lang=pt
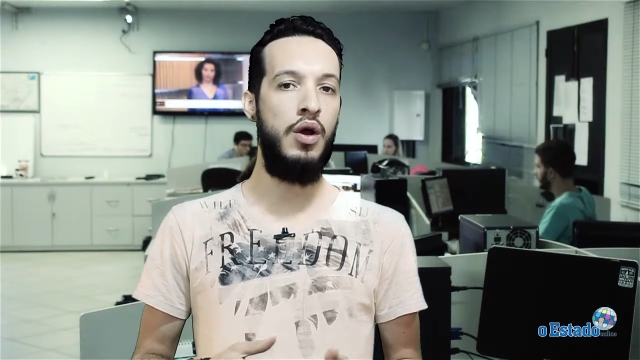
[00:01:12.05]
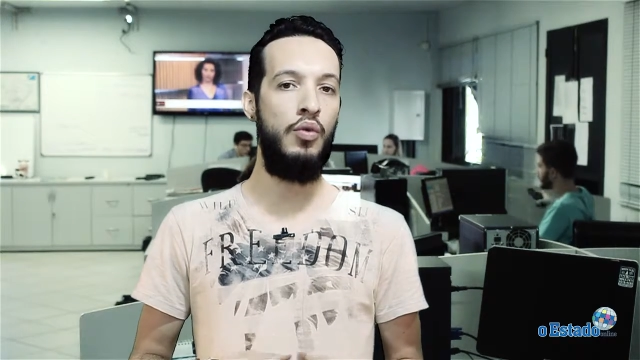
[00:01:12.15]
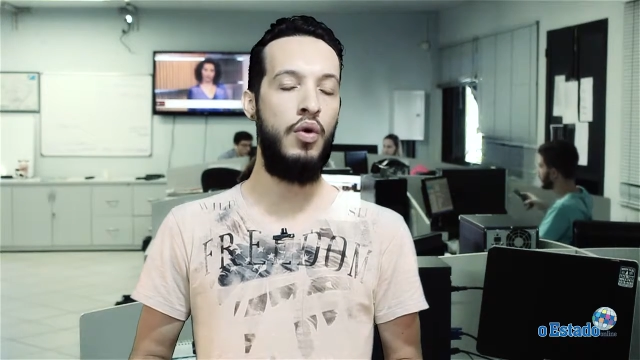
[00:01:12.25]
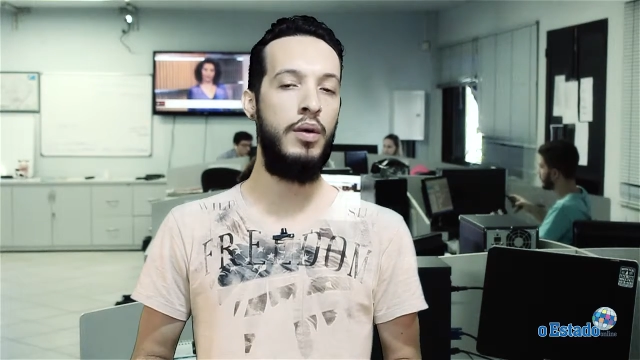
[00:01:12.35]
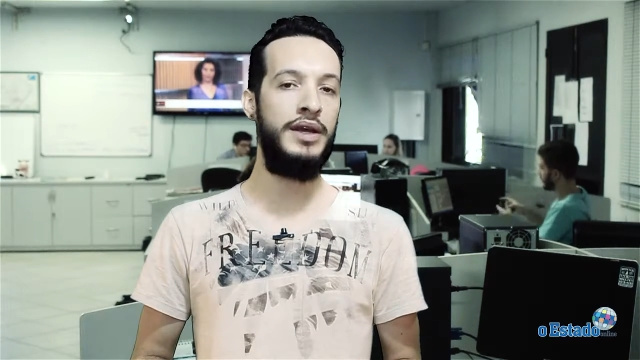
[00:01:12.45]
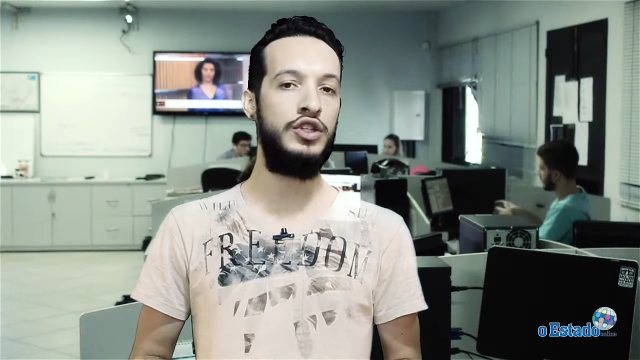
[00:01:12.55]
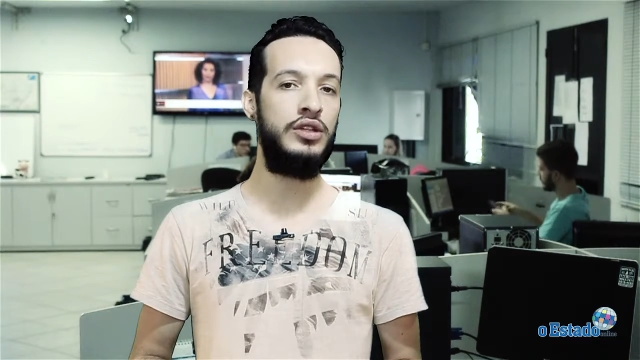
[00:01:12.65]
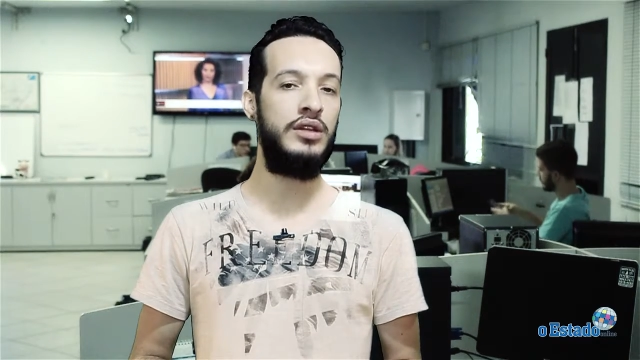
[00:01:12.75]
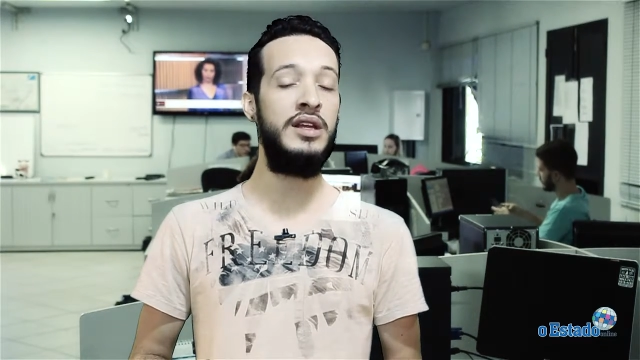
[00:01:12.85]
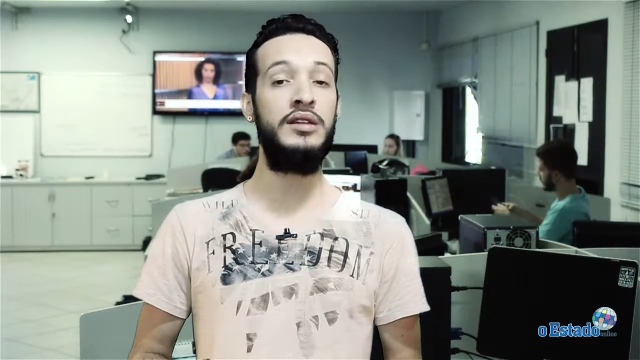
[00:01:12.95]
um homem
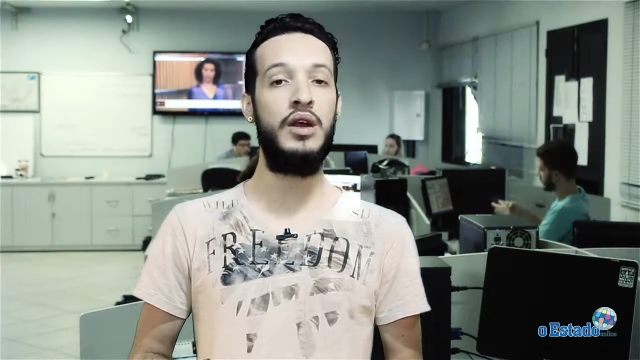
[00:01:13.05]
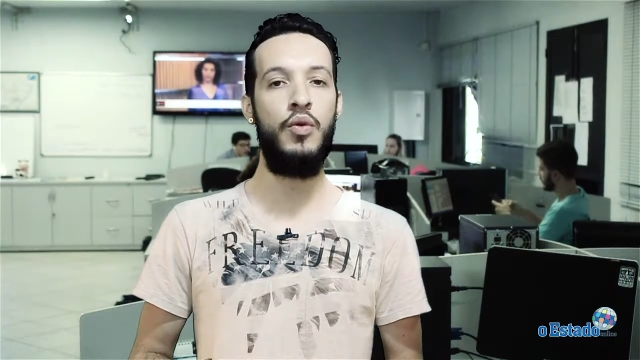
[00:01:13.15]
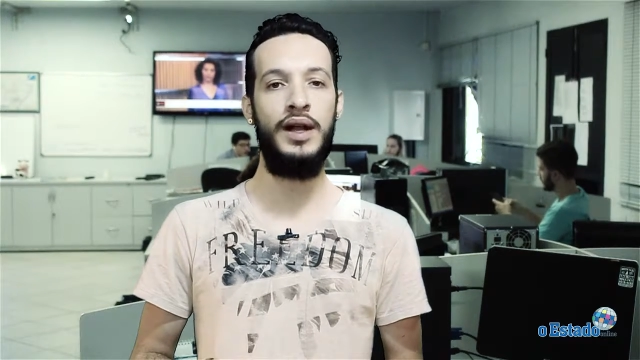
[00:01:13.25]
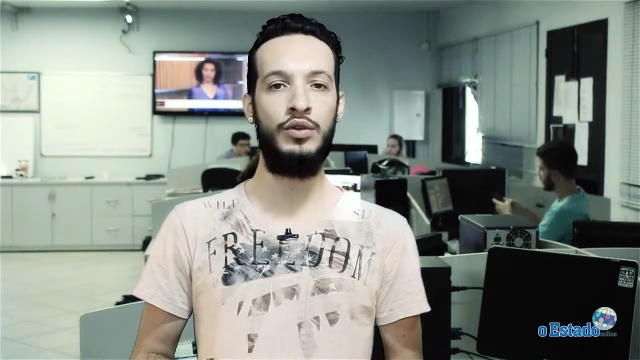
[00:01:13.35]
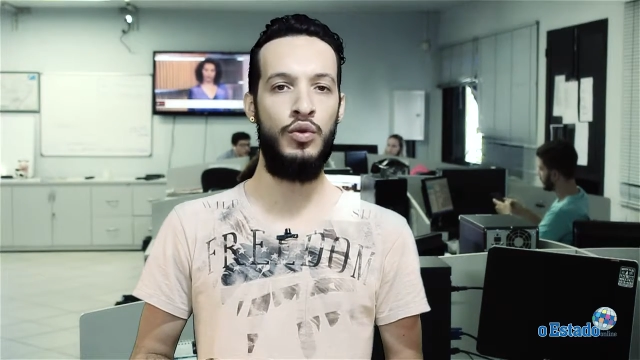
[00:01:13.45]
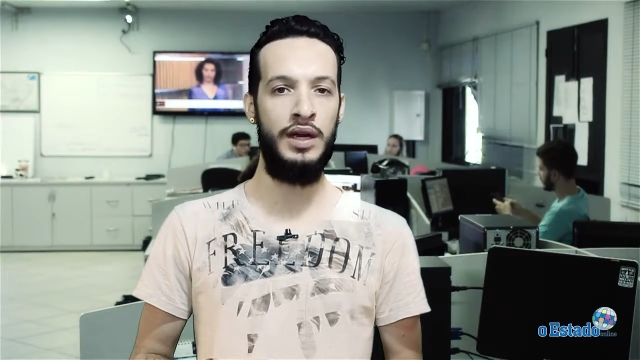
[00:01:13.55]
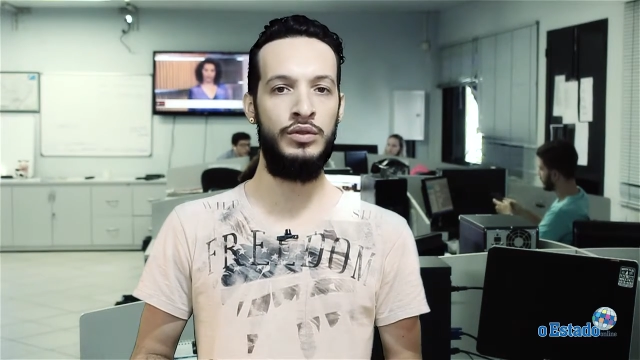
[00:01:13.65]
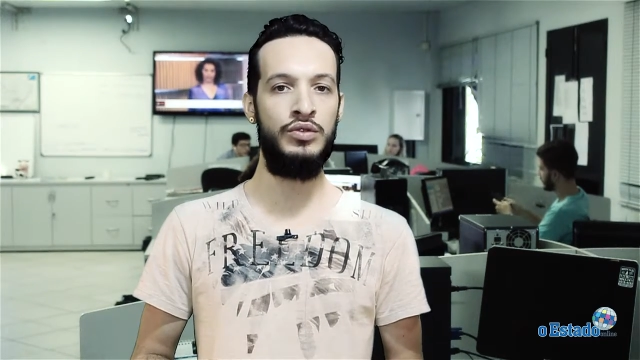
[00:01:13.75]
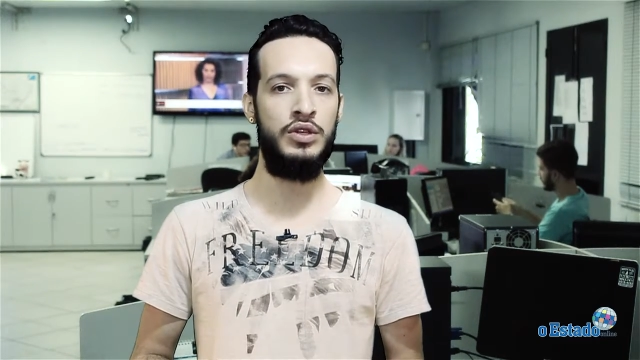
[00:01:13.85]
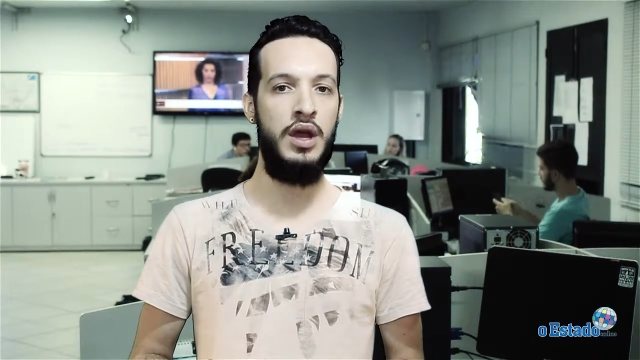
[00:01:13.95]
de 34
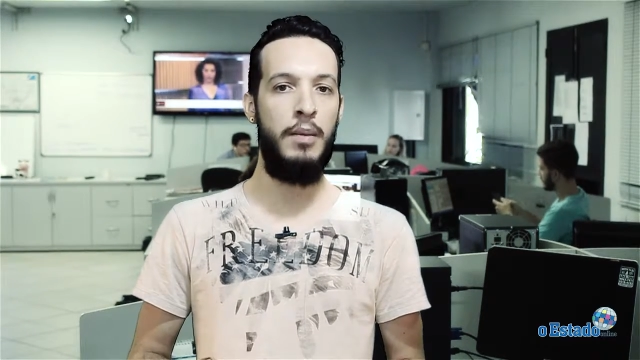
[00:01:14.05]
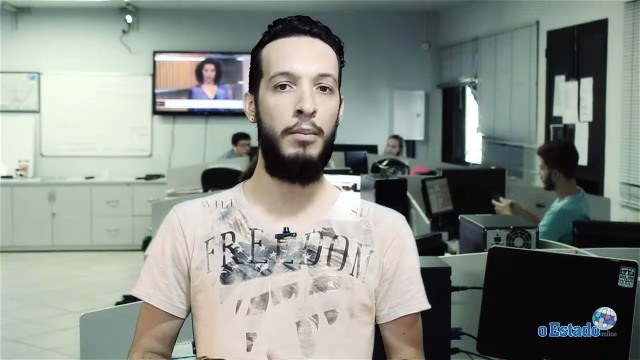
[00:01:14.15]
anos